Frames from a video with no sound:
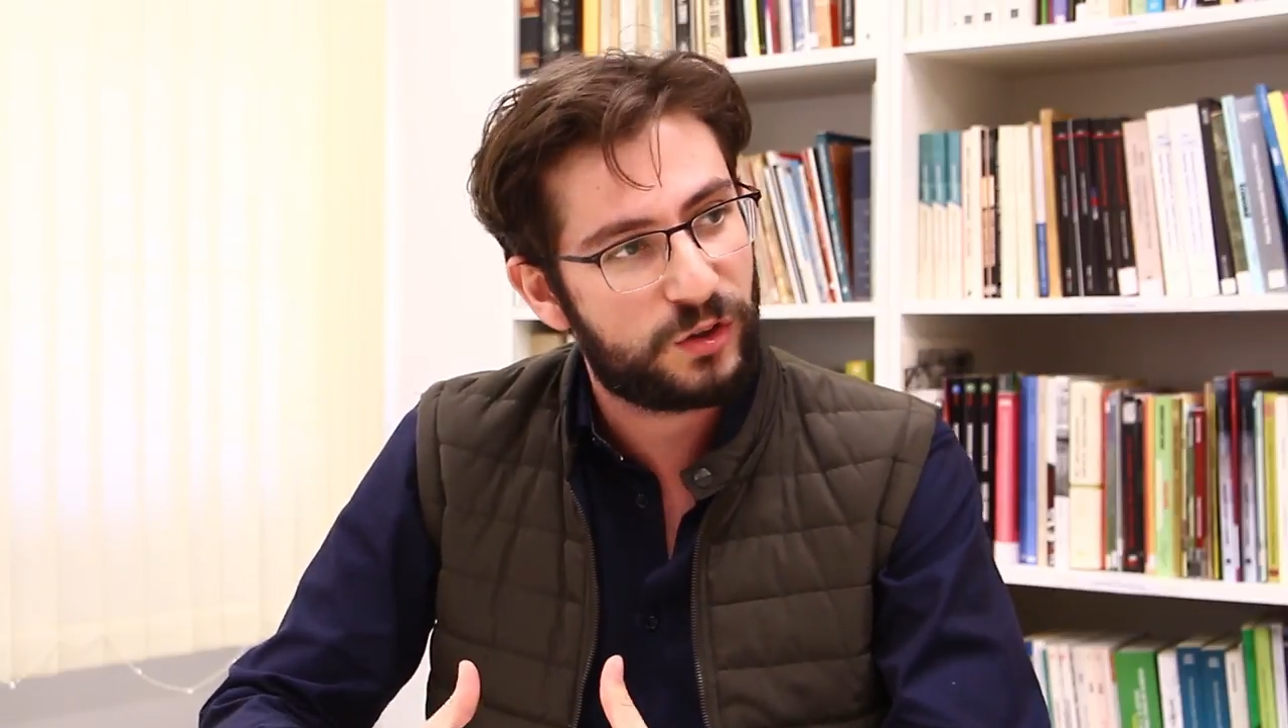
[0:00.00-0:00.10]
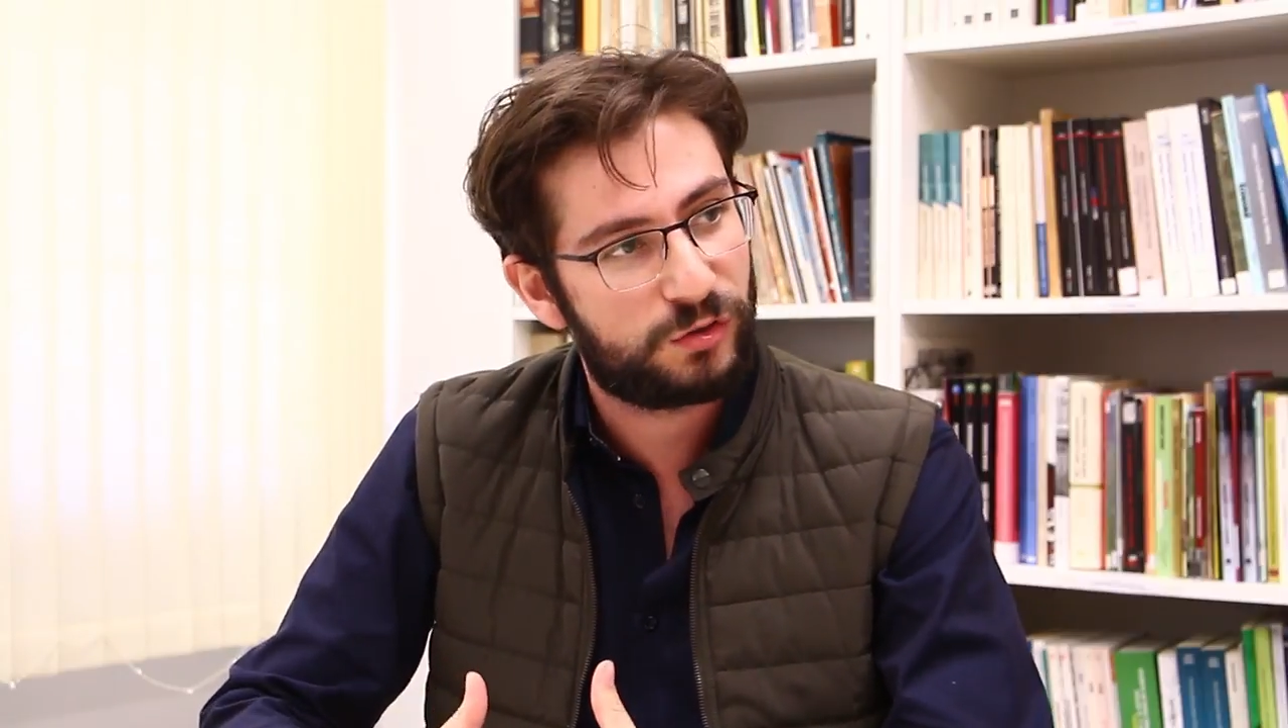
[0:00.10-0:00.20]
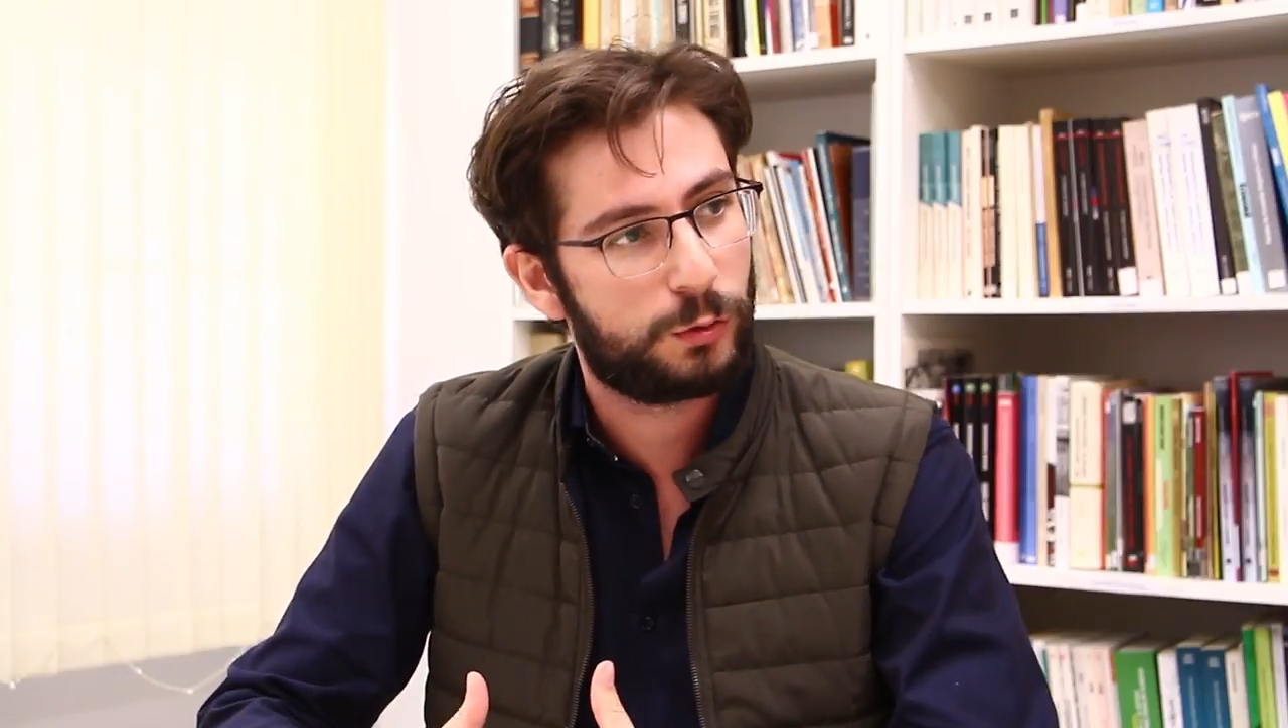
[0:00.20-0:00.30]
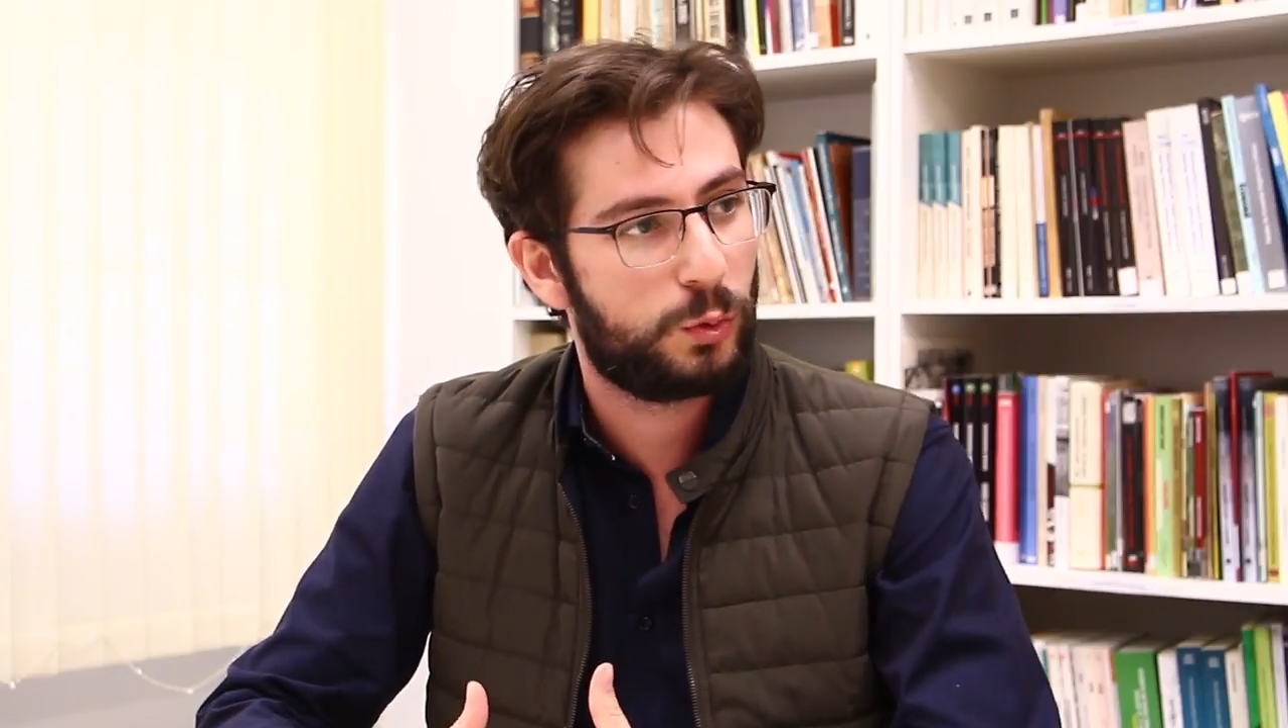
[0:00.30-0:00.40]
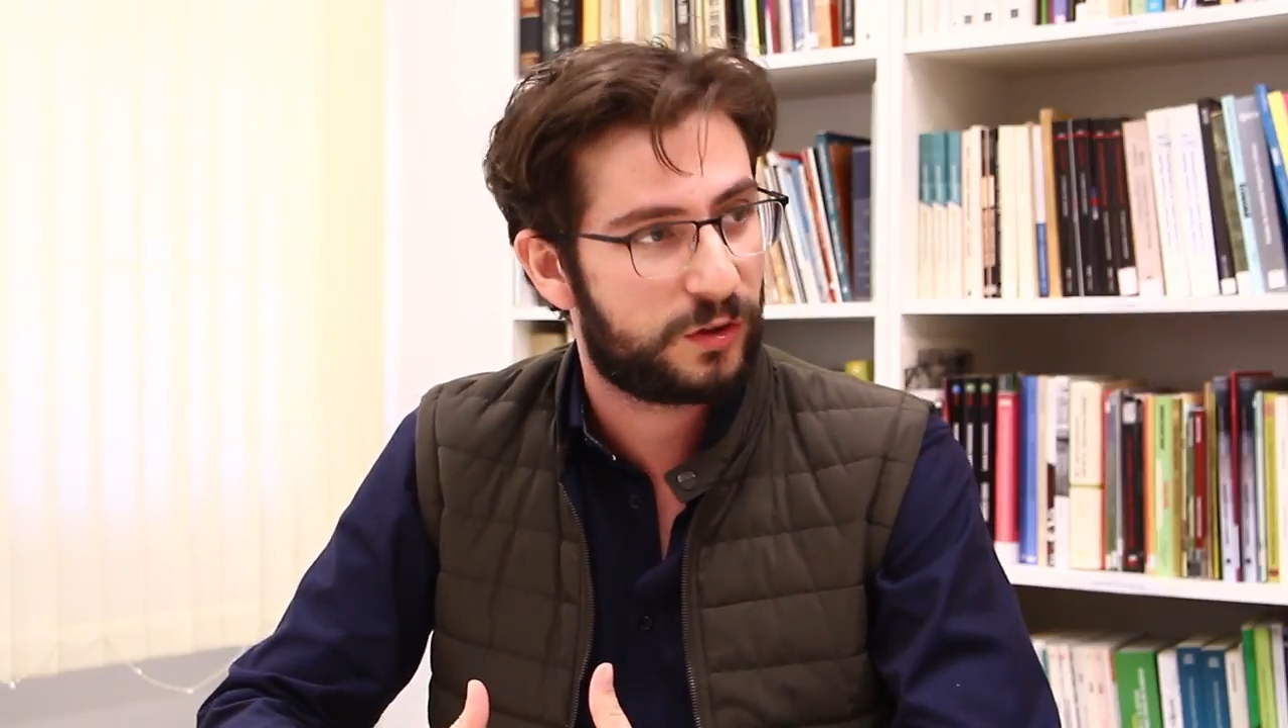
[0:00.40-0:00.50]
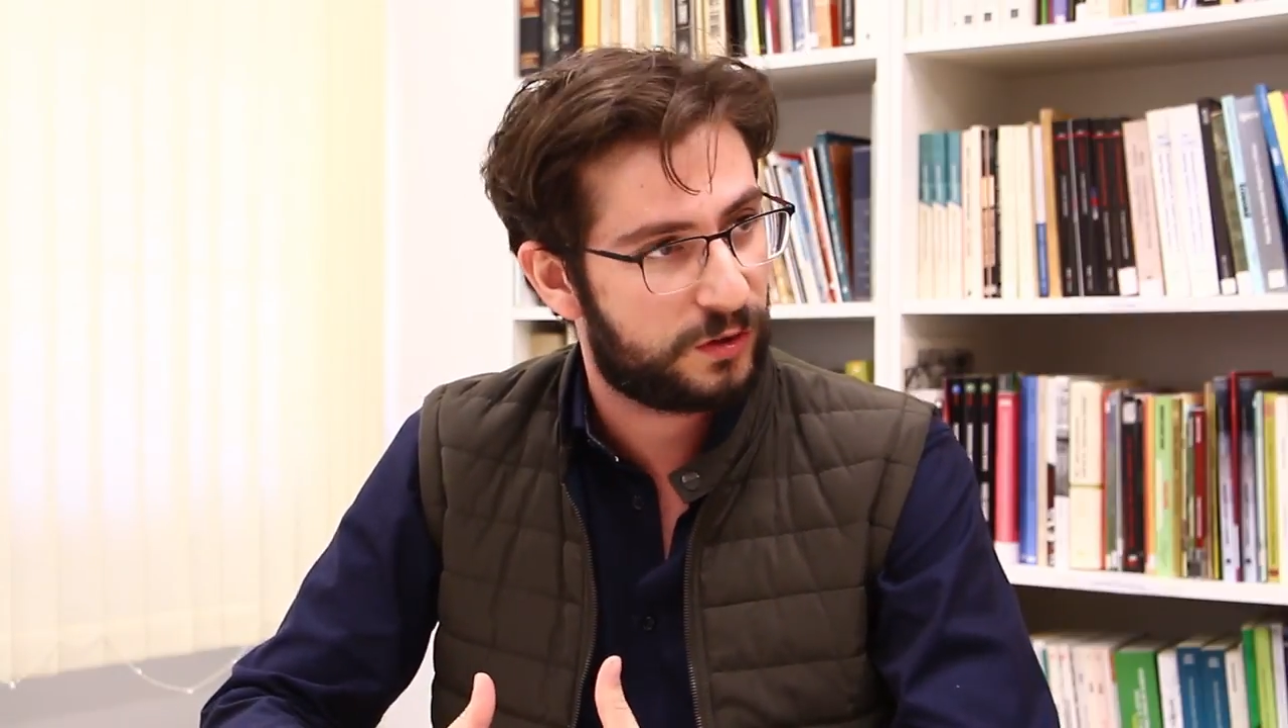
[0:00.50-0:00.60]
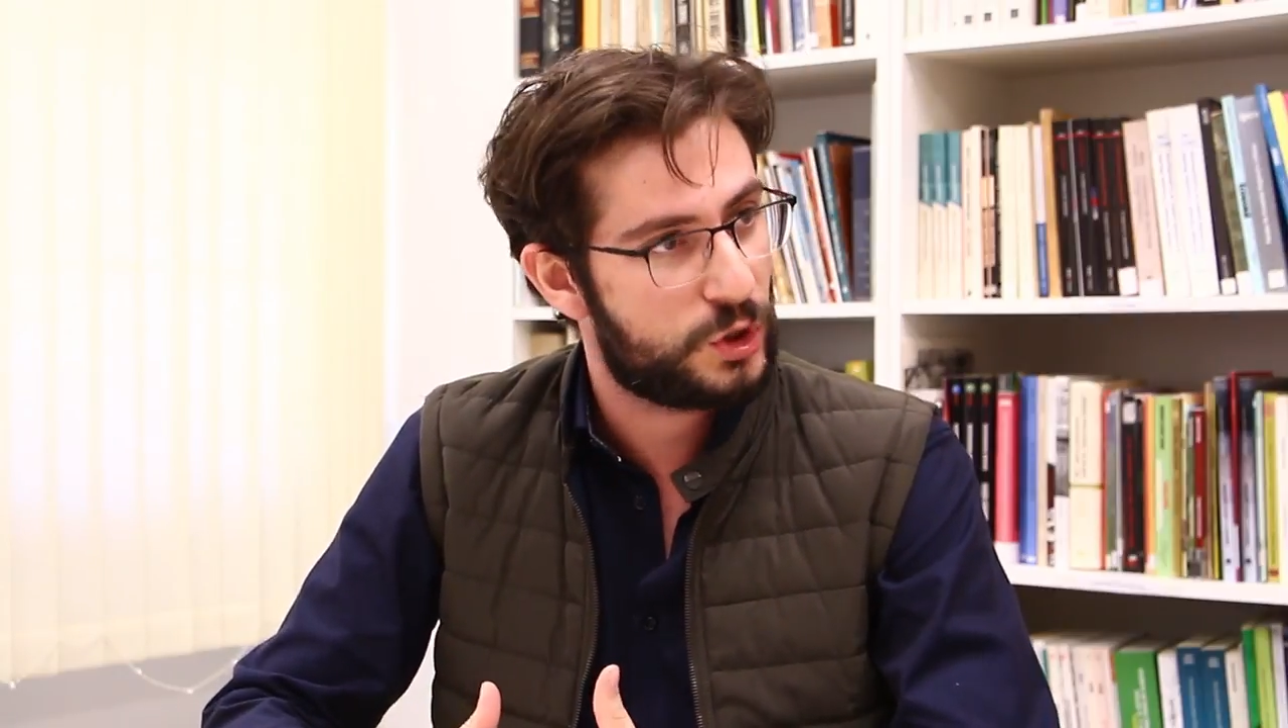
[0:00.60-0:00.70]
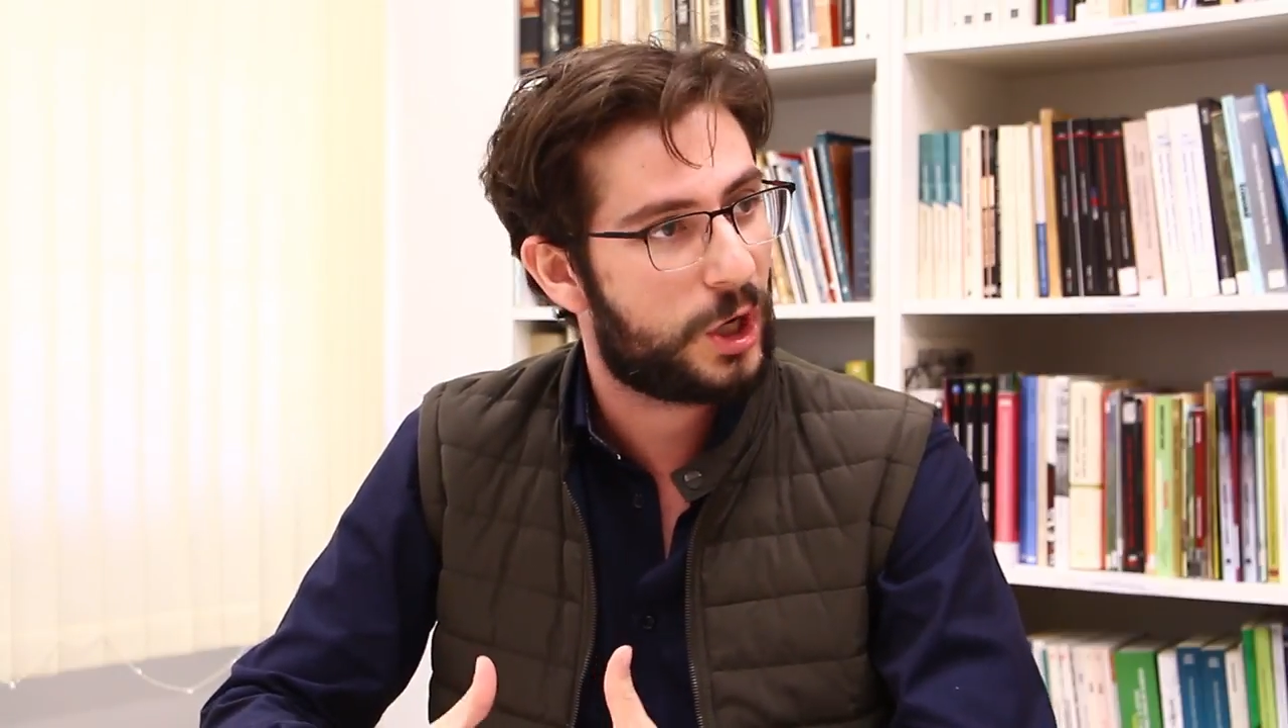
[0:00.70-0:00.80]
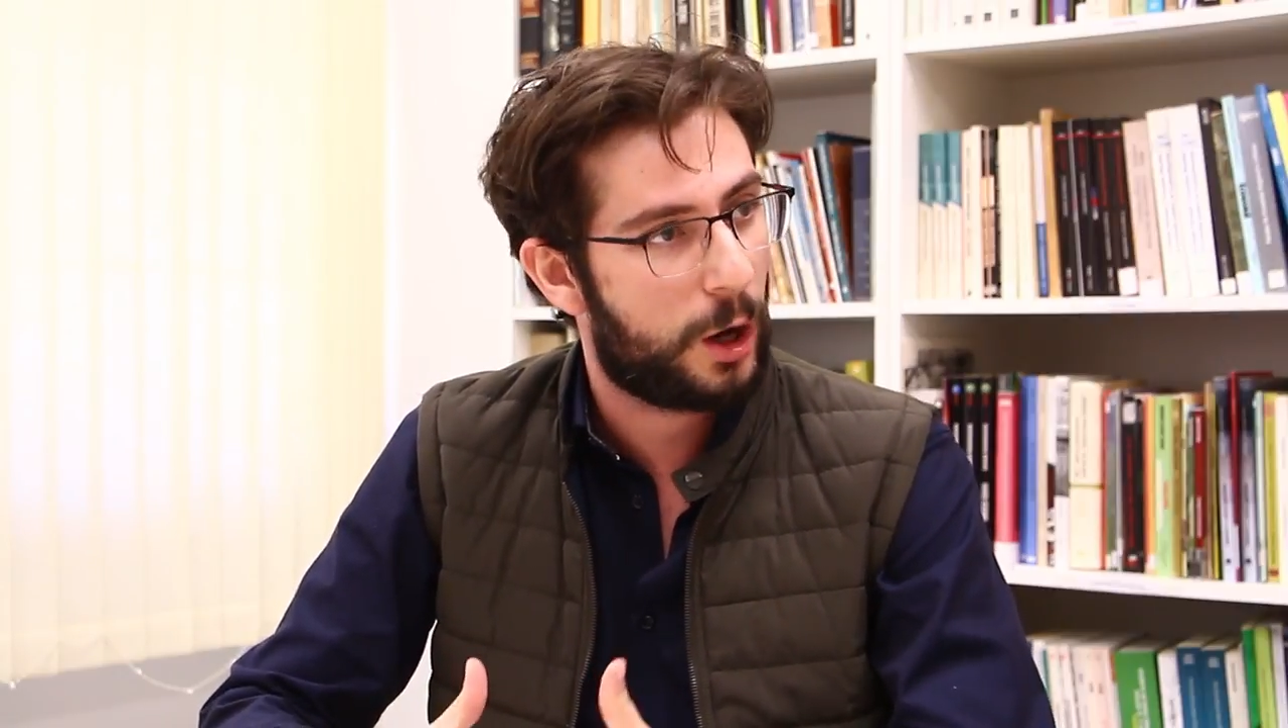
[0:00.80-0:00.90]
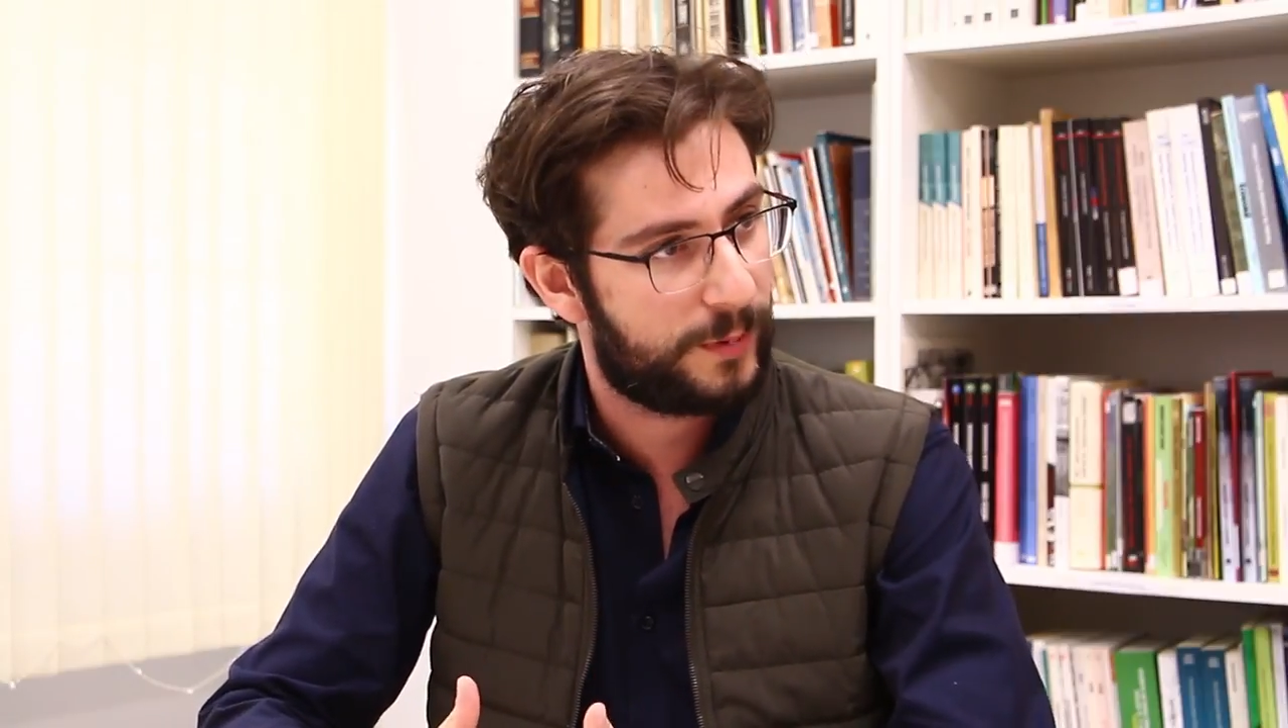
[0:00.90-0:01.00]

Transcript: a estrutura sindical